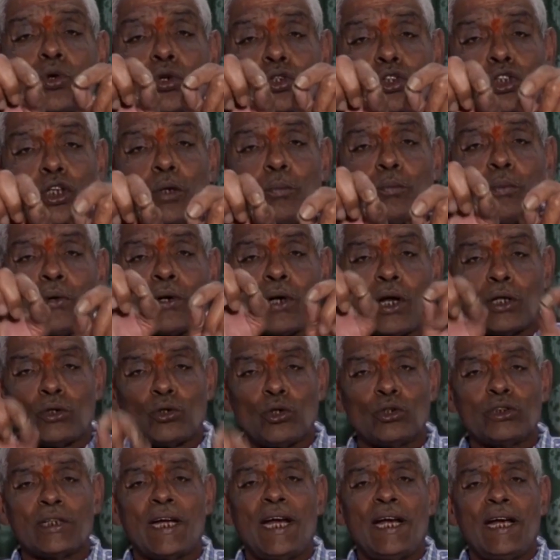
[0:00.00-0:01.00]
గుర్తింపు
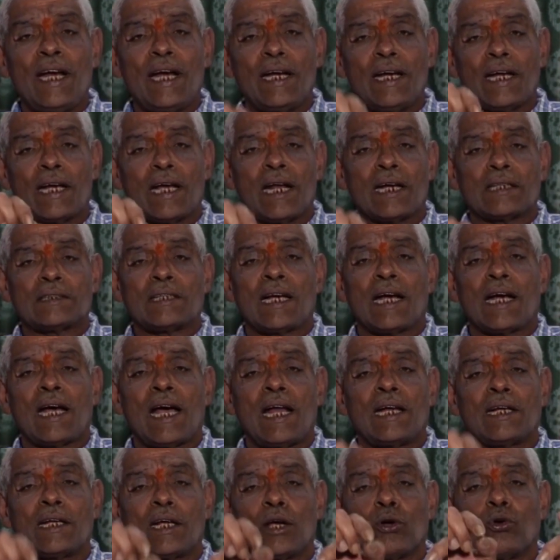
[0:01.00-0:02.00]
రద్దు చేయ ఎన్నికల
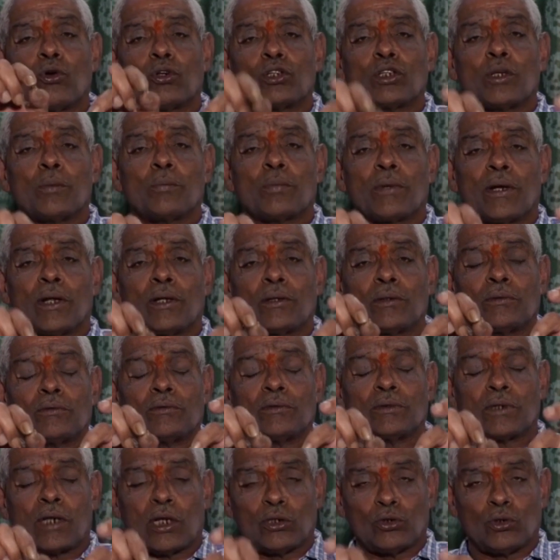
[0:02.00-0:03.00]
సంఘానికి గుర్తింపు
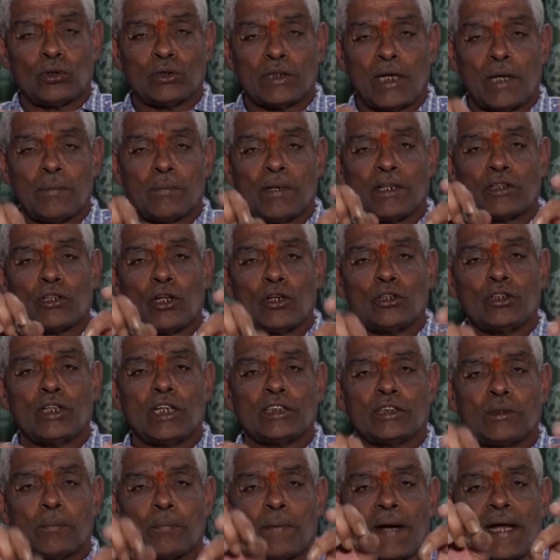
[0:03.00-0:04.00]
రద్దు చేయమని
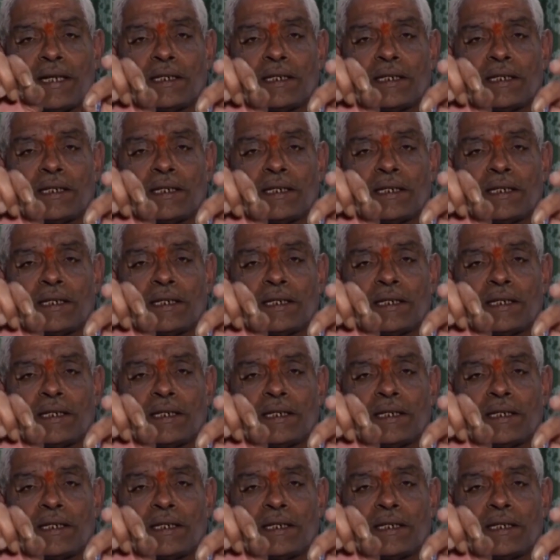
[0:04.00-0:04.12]
తెలుగుదేశం